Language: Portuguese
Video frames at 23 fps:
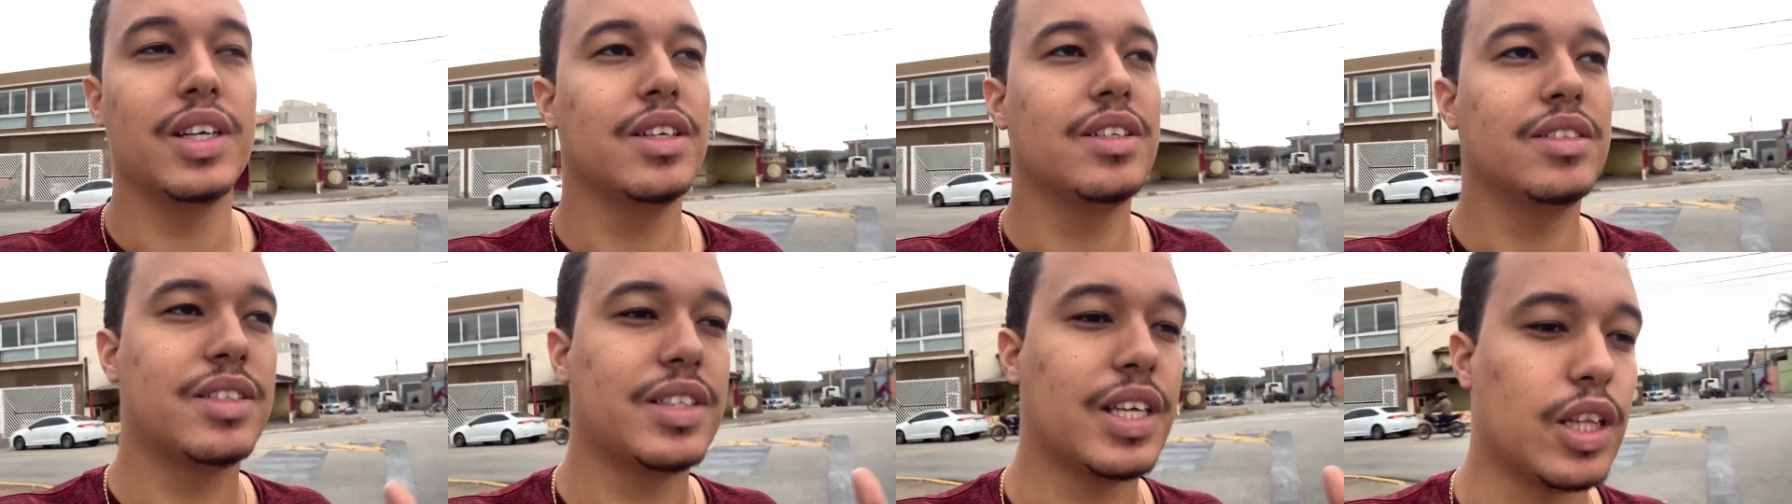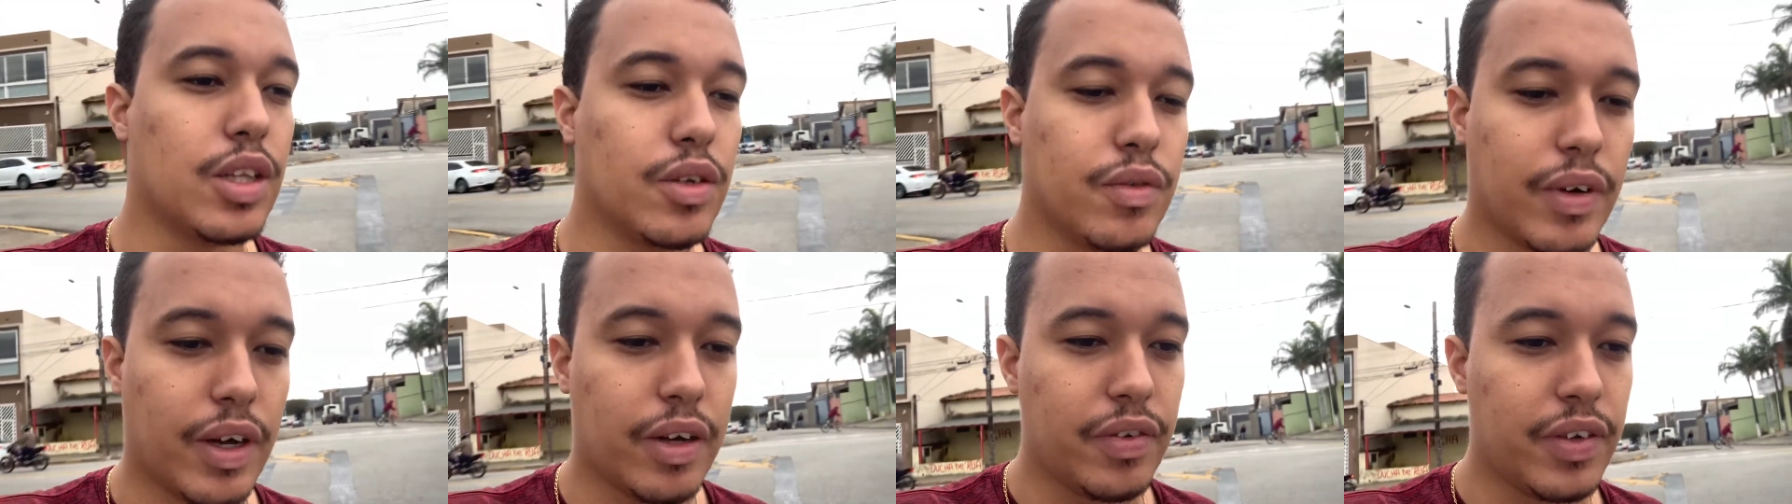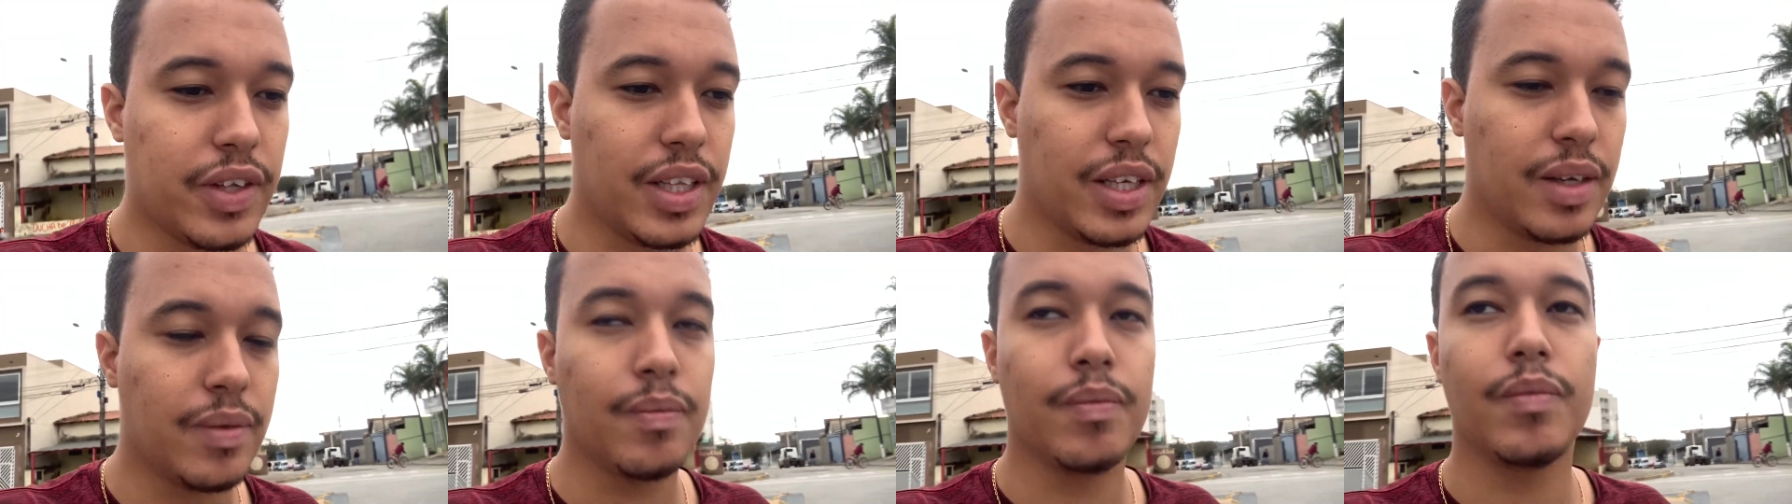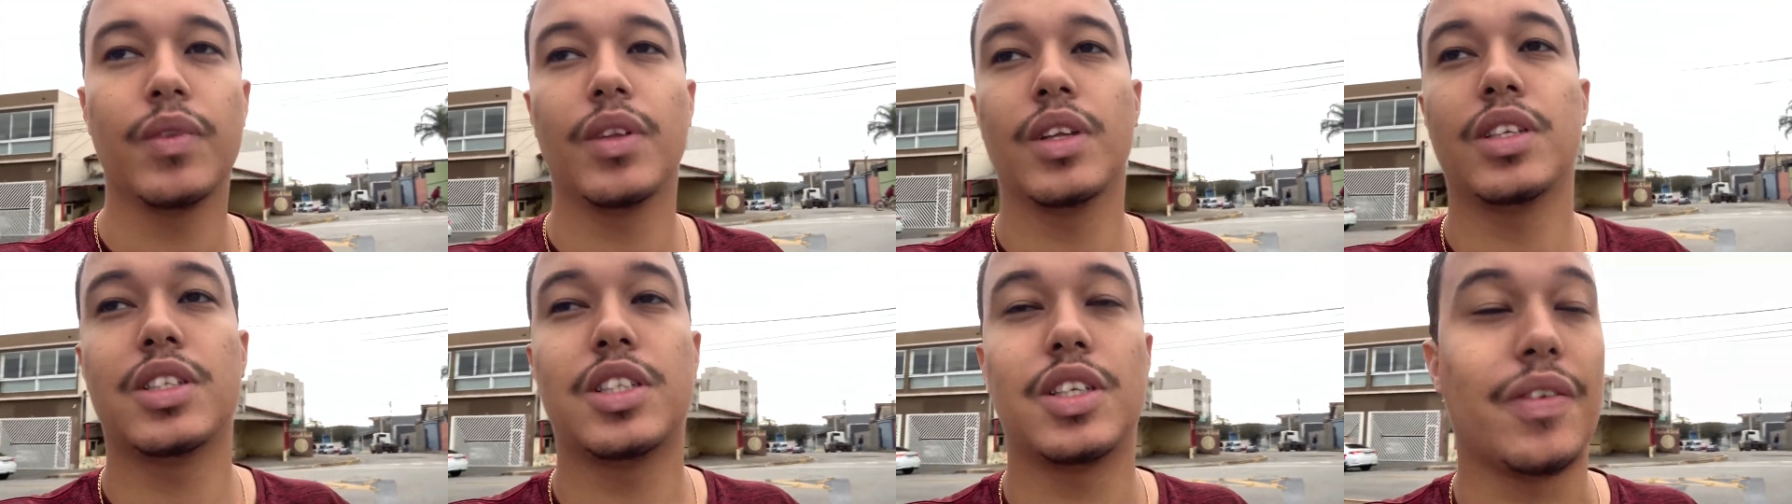você não vai vender.
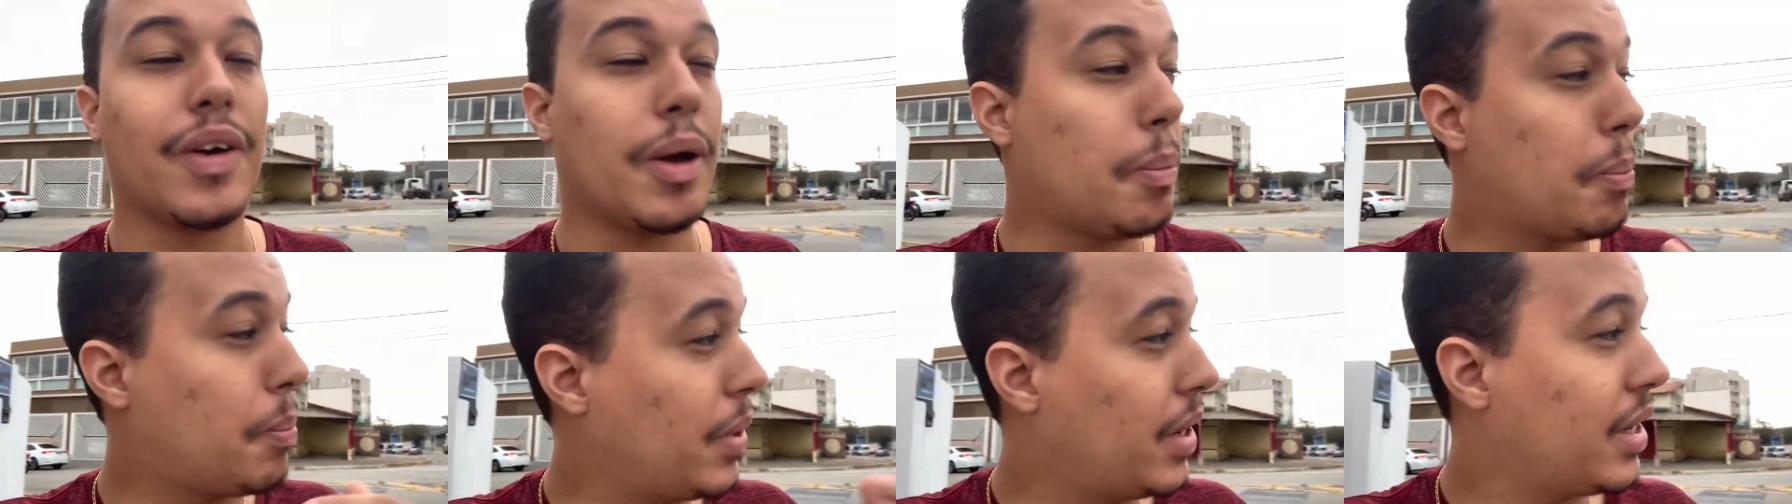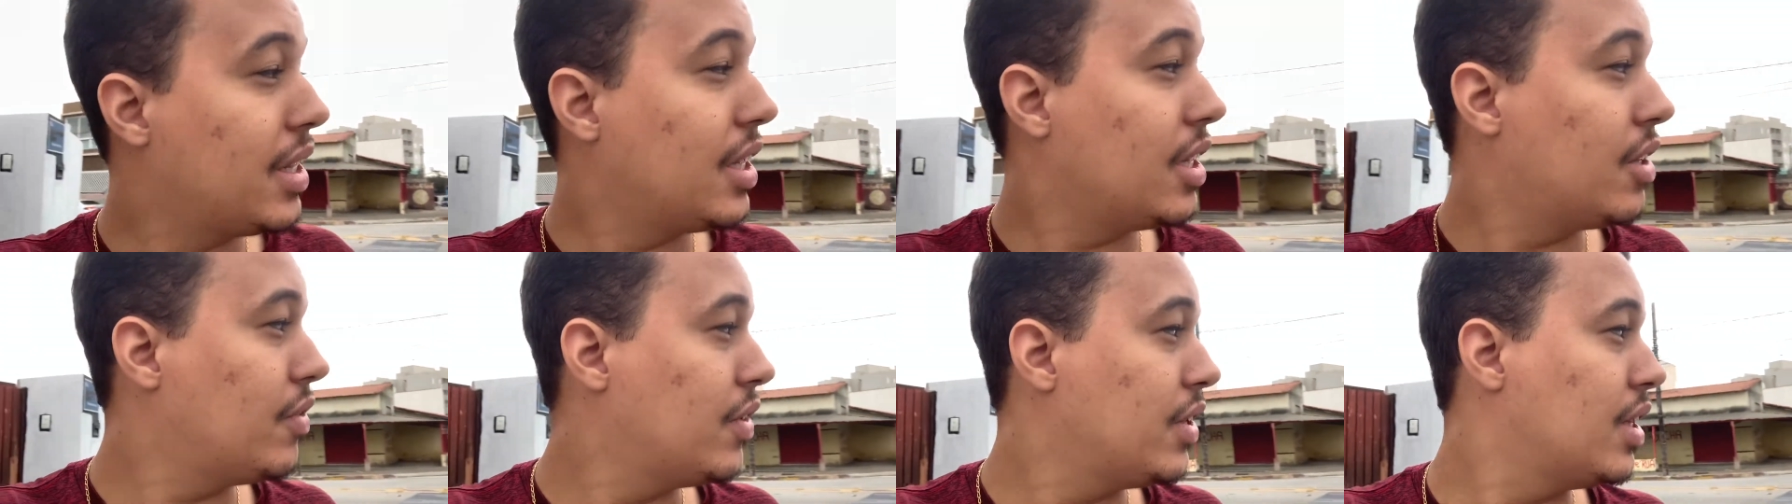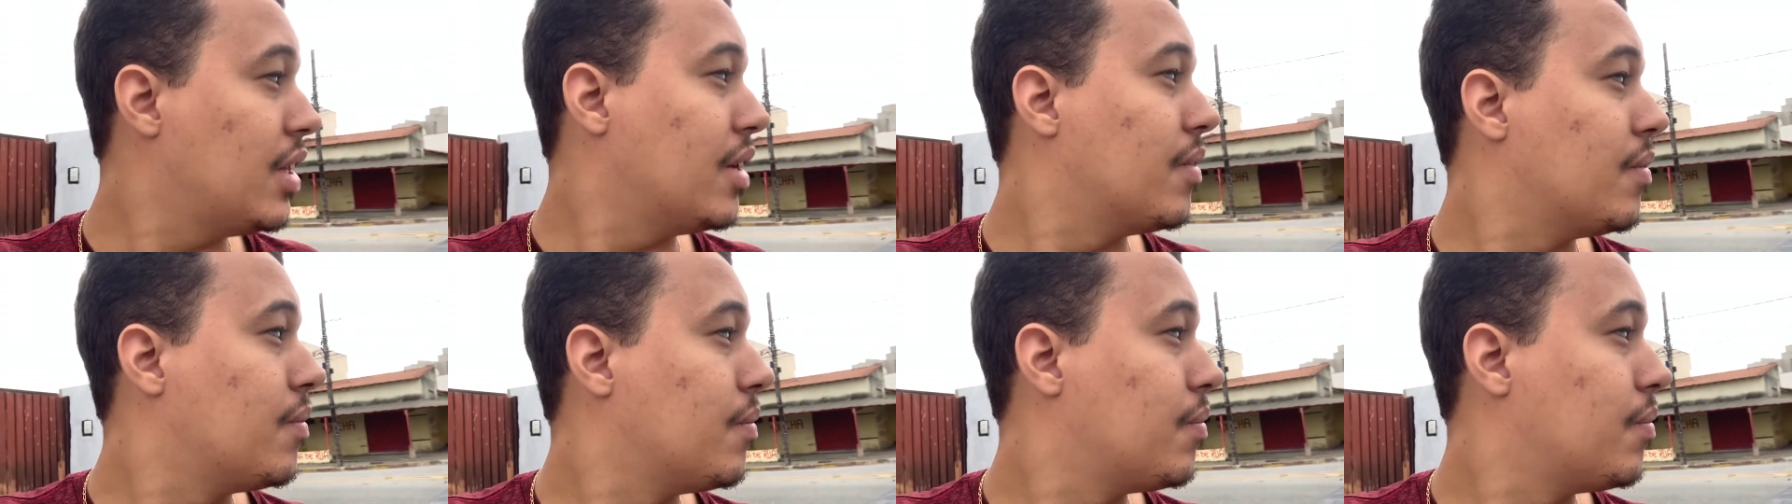Você vai perder de vender.